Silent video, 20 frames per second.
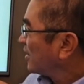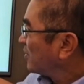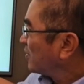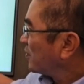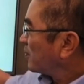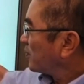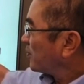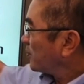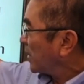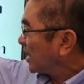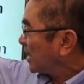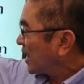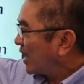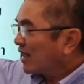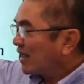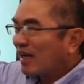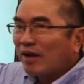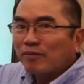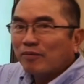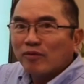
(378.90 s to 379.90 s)
เหมือนกันเลย
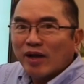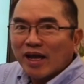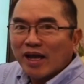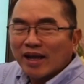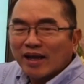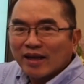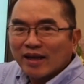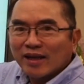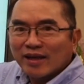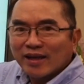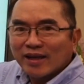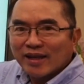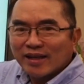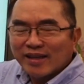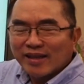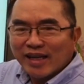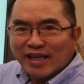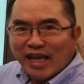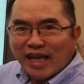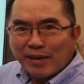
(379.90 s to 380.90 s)
ครับว่าใน
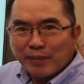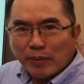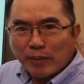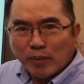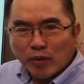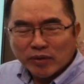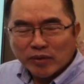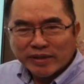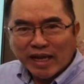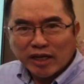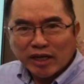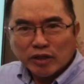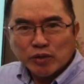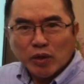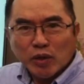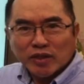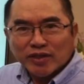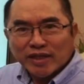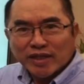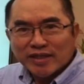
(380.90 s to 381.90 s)
การประมูลแต่ละช่วง
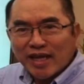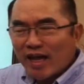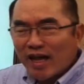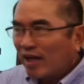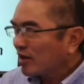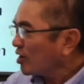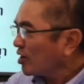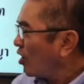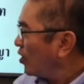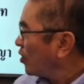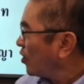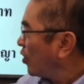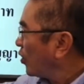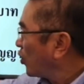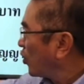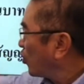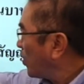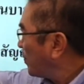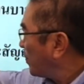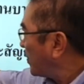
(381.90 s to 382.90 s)
สัญญาต้องร
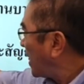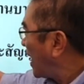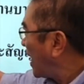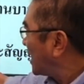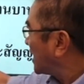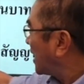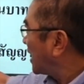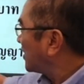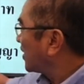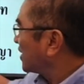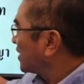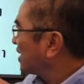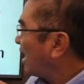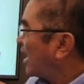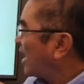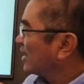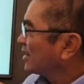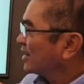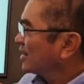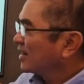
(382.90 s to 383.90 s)
วมอนัดสัญญา
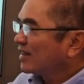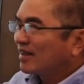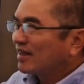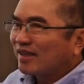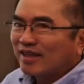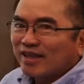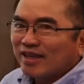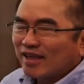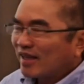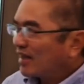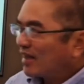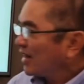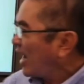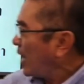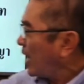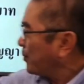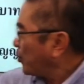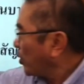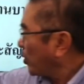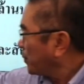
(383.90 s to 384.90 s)
และ
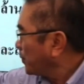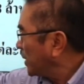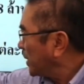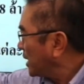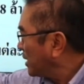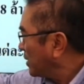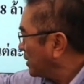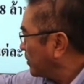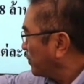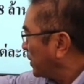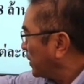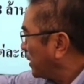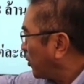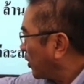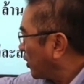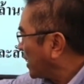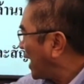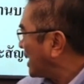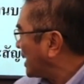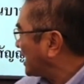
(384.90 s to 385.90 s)
ผลมีมีผล
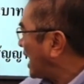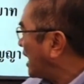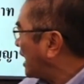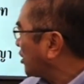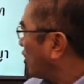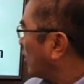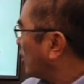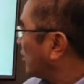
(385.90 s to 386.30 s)
งานการก่อสร้าง